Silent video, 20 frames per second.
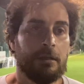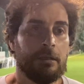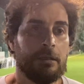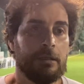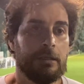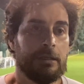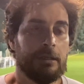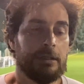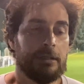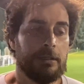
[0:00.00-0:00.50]

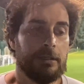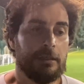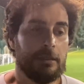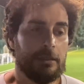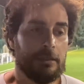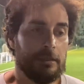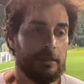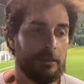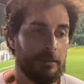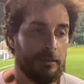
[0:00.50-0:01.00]
Eh?
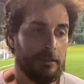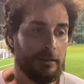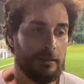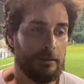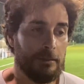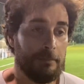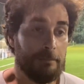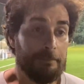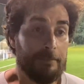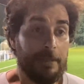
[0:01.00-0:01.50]

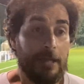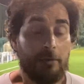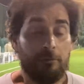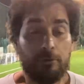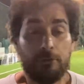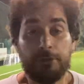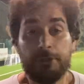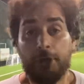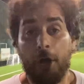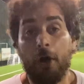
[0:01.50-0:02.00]
Eh, mi
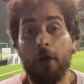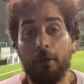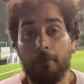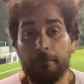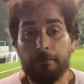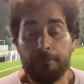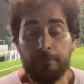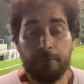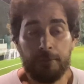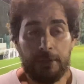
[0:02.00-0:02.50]
auguro di no,